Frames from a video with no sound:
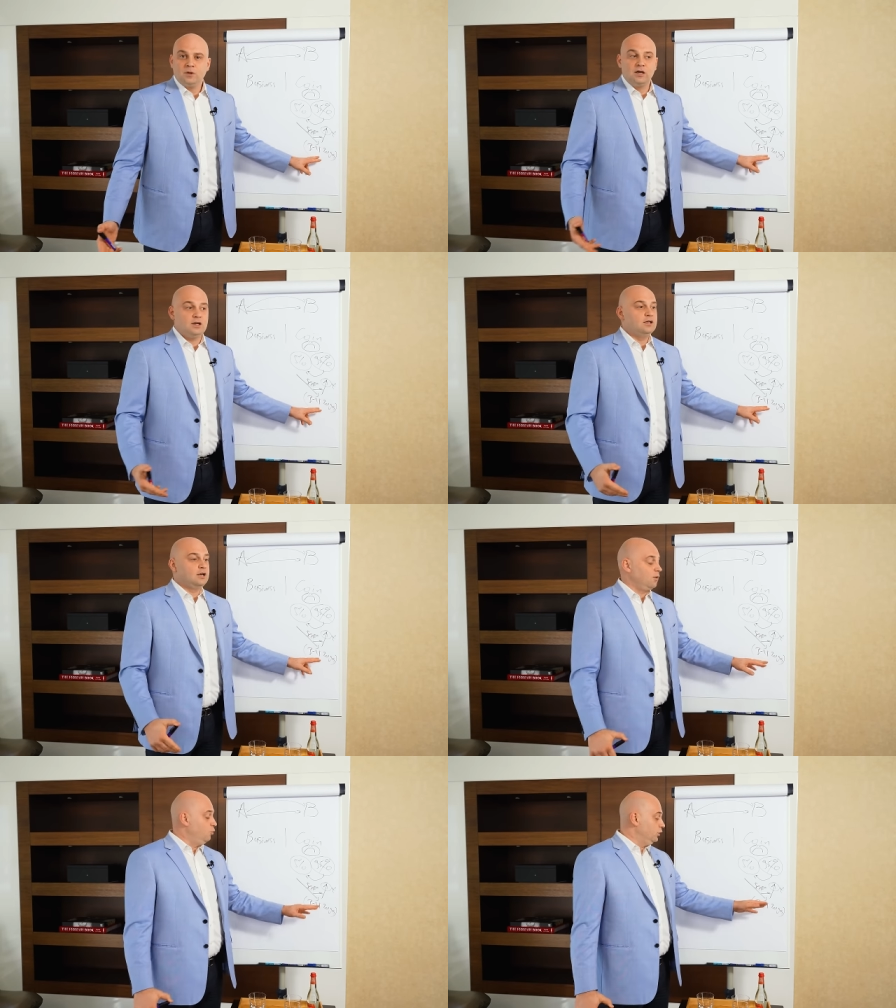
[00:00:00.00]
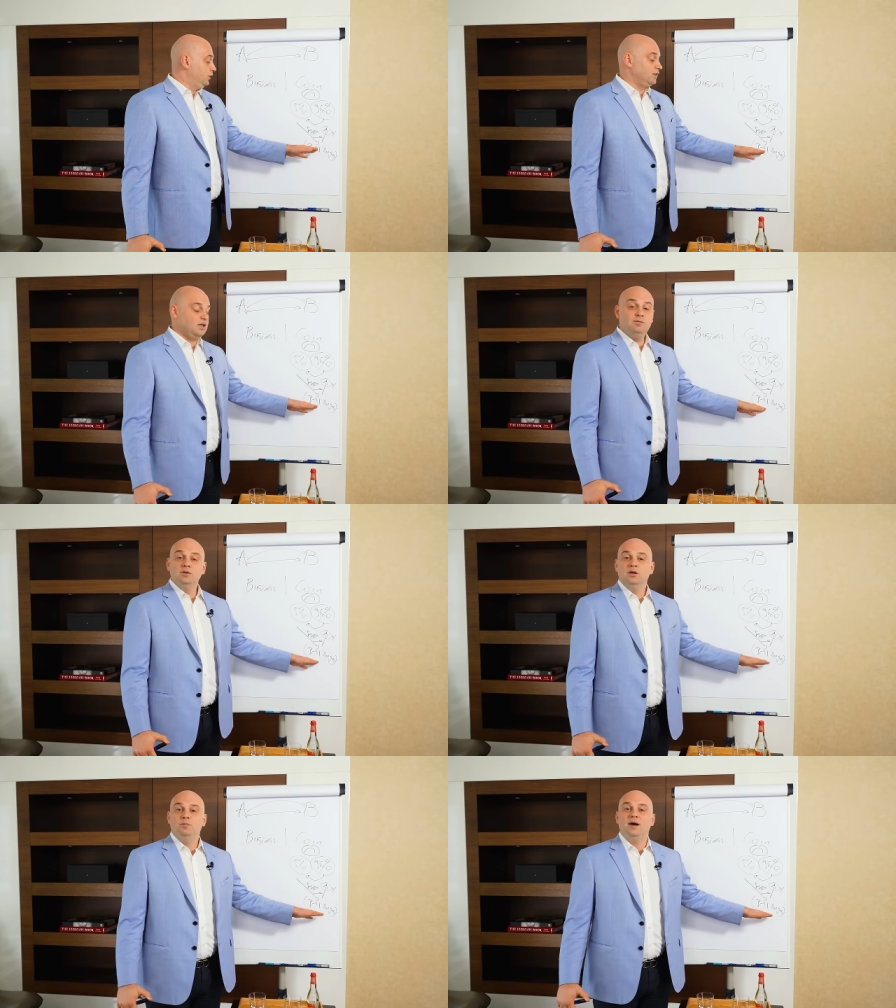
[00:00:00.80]
Рынок работает
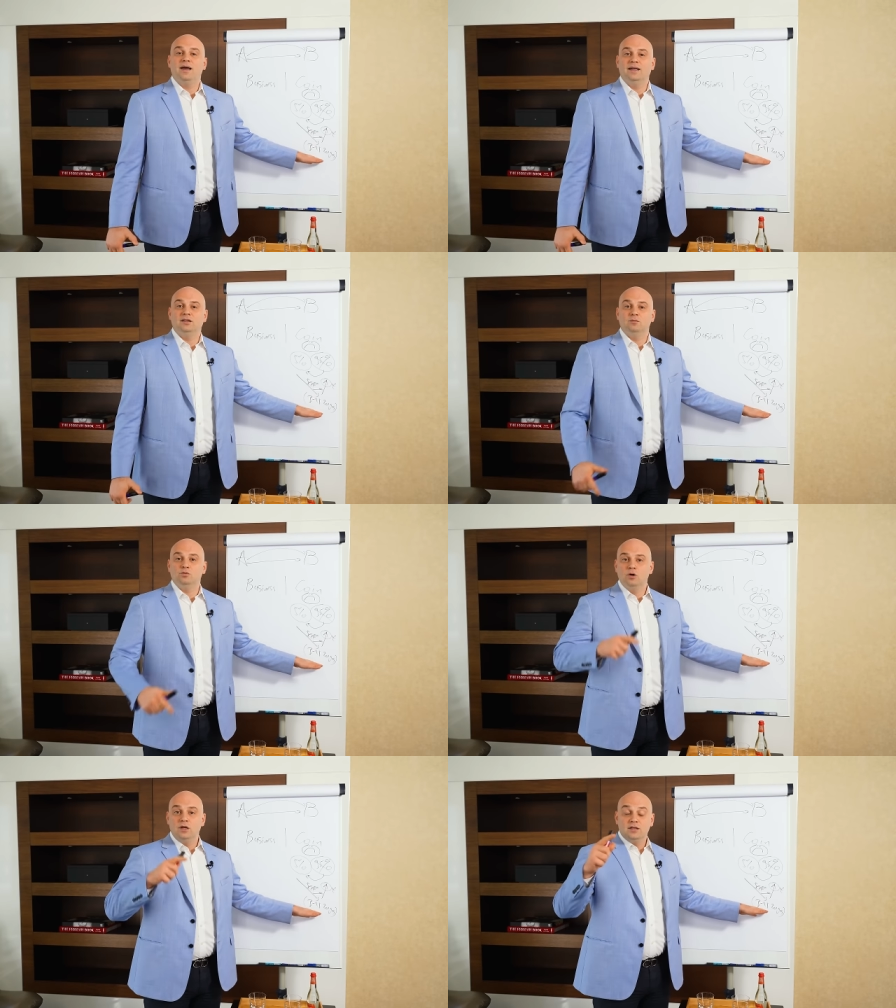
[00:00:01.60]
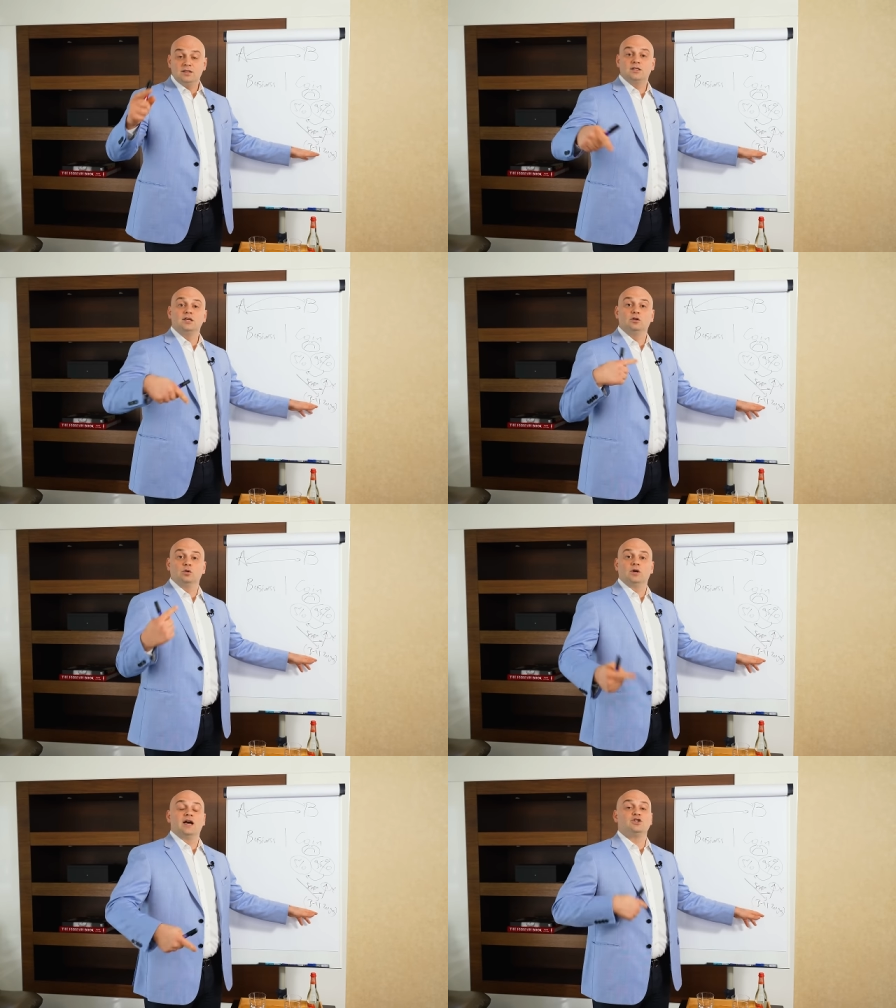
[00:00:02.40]
именно по этому
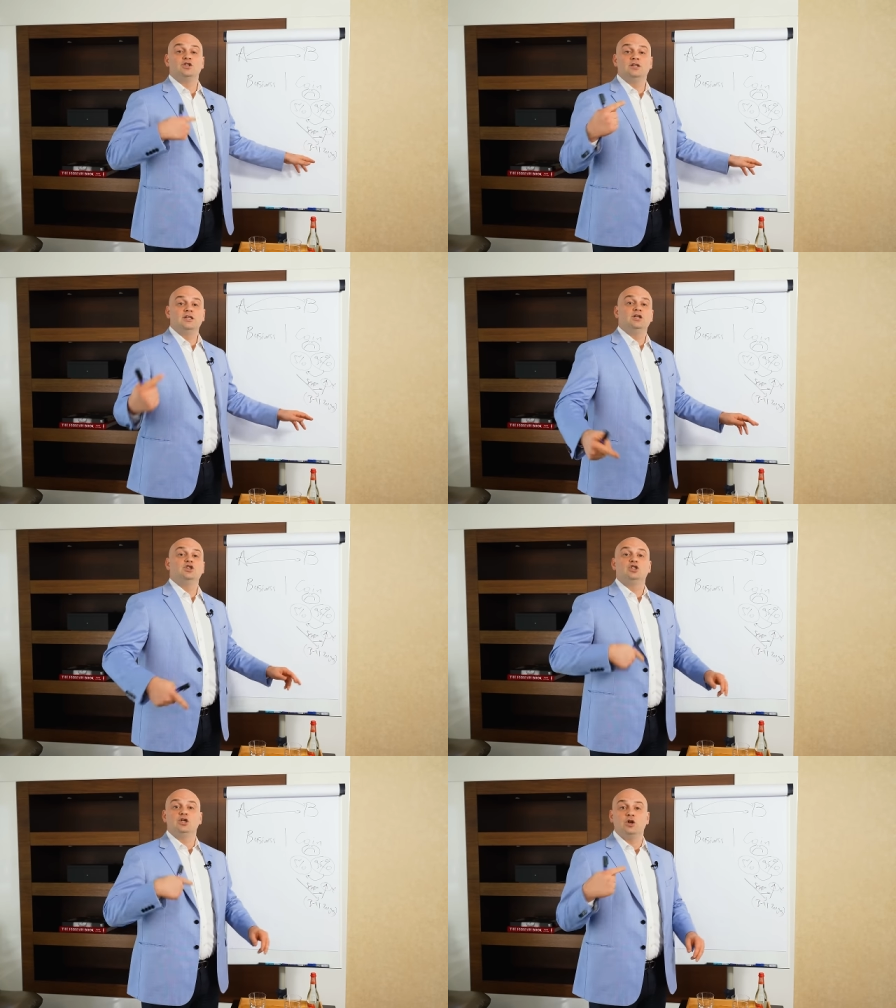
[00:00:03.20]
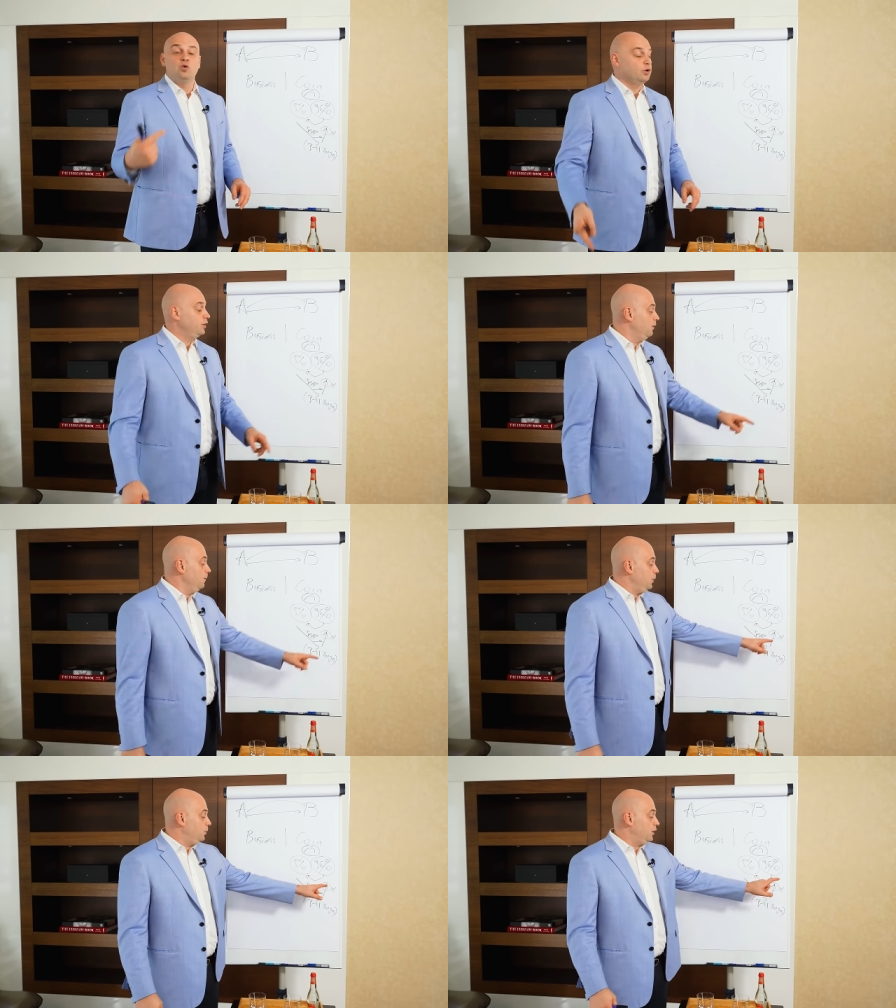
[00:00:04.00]
циклу. Каждые 3-4 года
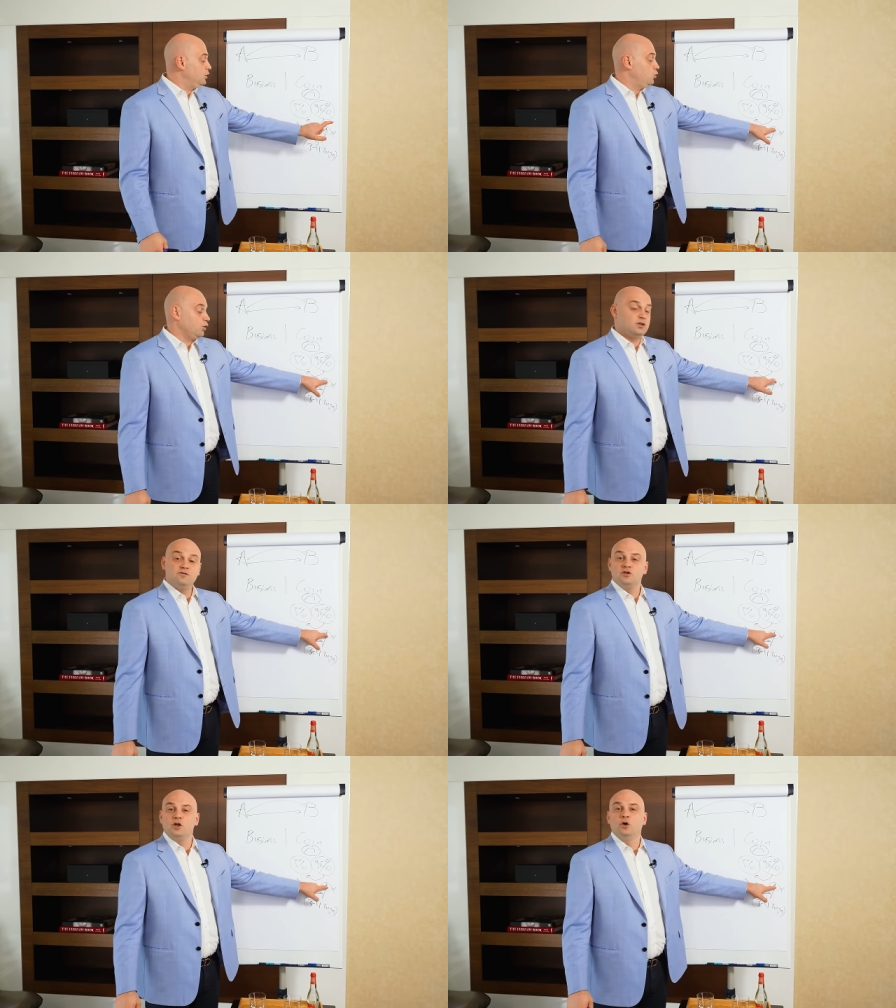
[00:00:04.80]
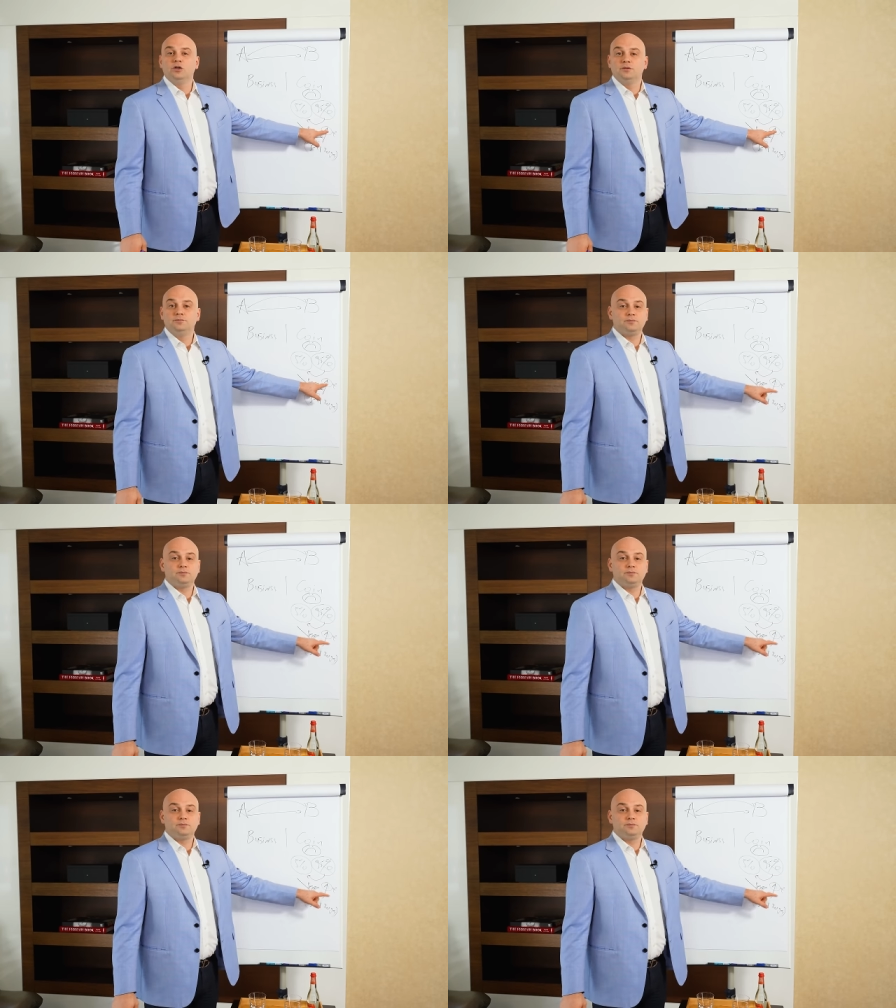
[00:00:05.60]
происходит взлет,